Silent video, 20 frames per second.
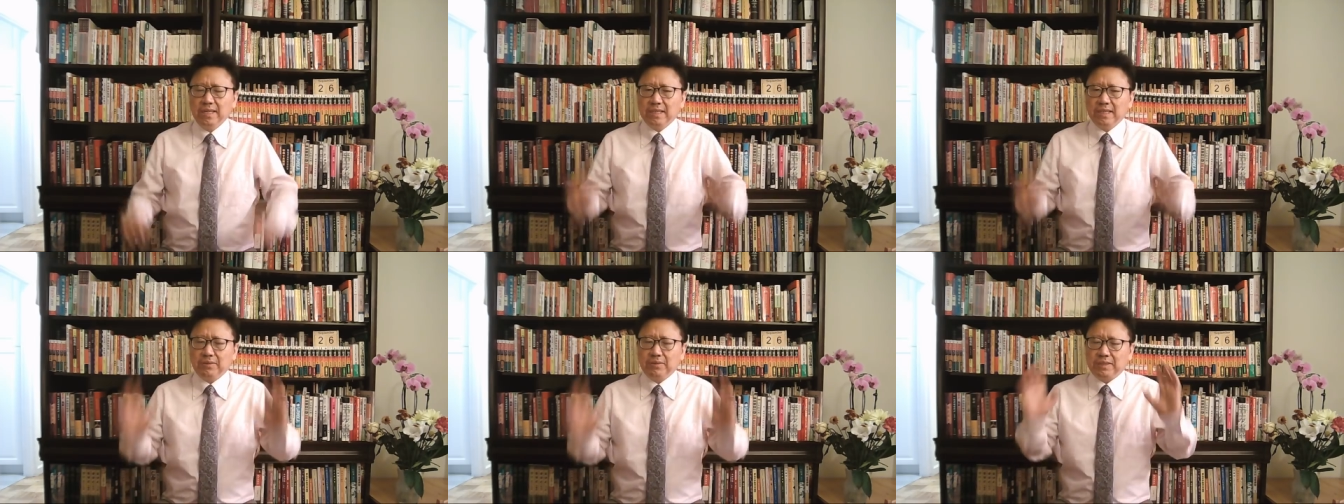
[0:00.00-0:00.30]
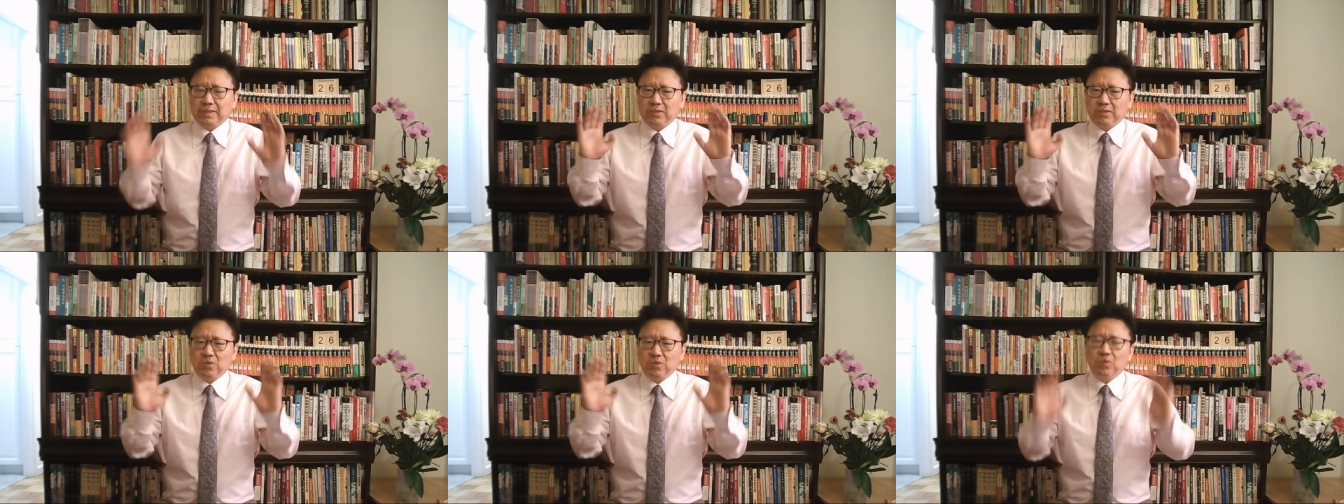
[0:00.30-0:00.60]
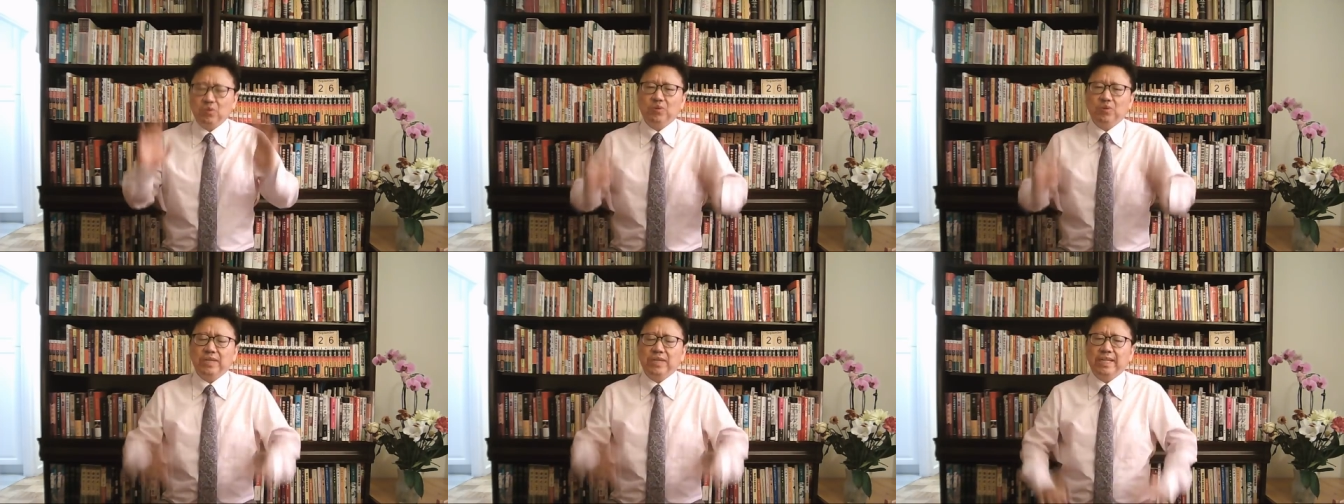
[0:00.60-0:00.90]
那么在中
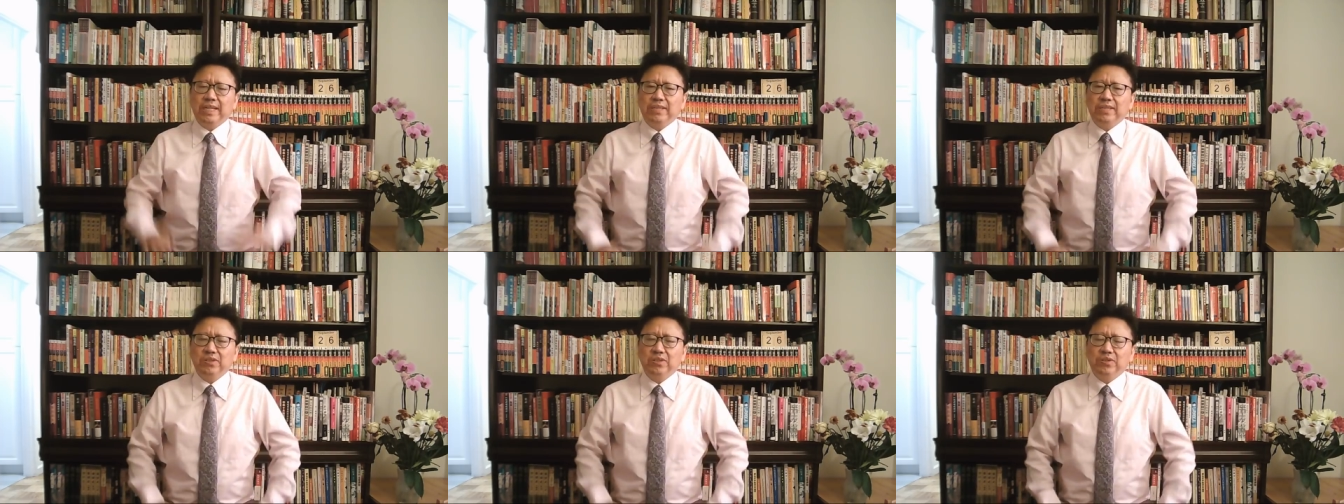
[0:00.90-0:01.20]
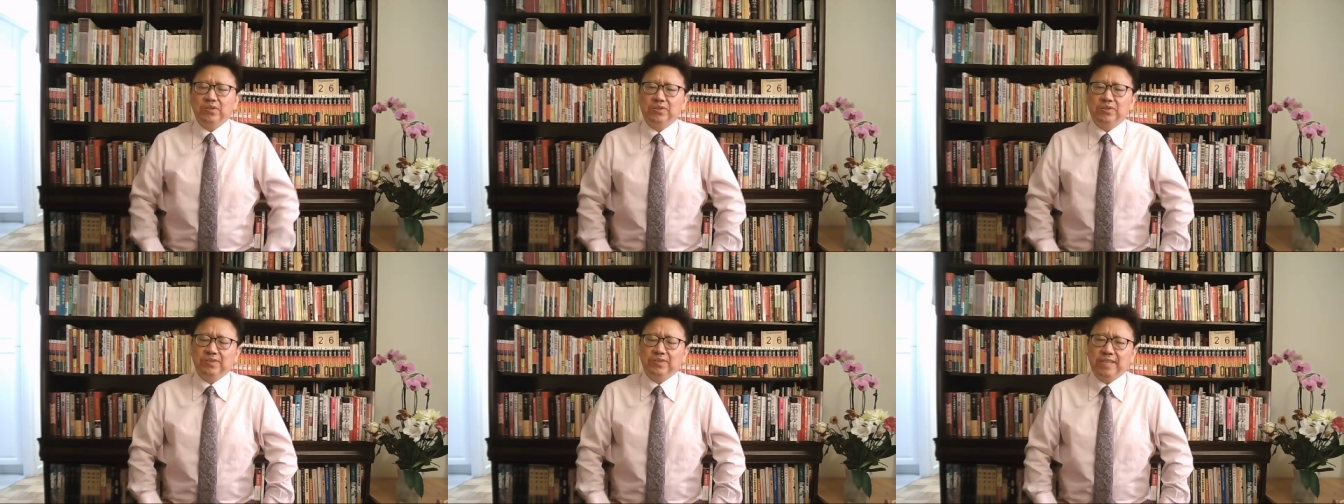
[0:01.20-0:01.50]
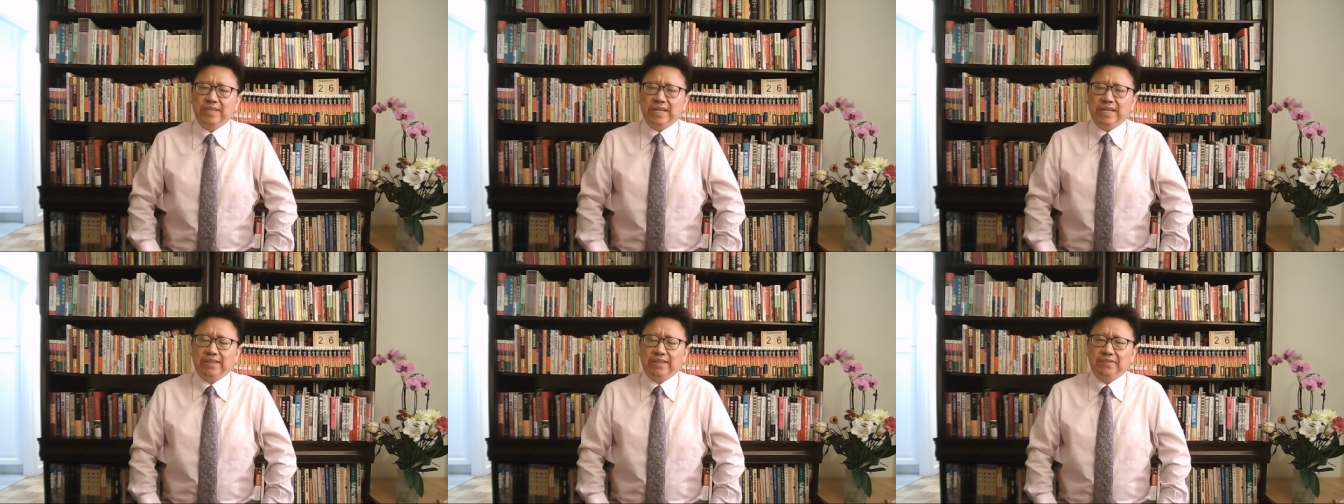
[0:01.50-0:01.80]
国国内呢，又有
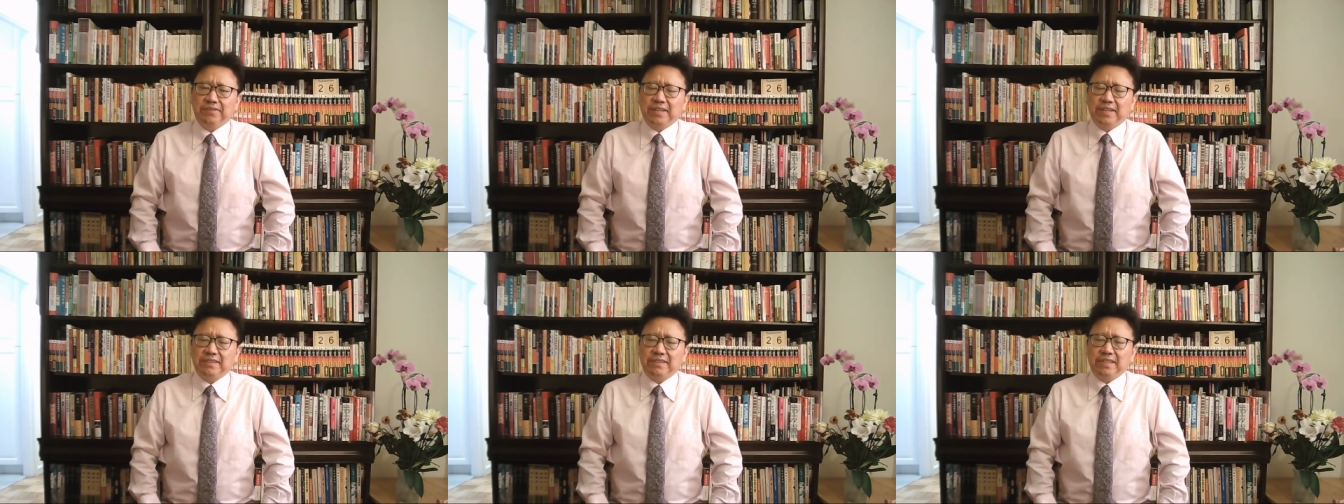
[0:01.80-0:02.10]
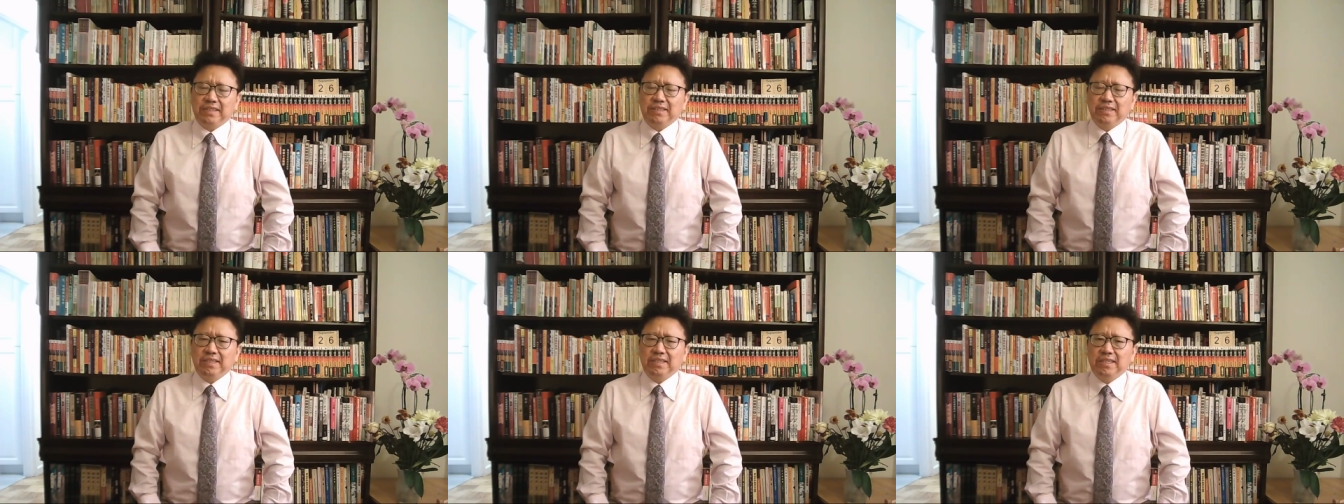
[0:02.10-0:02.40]
两个发展。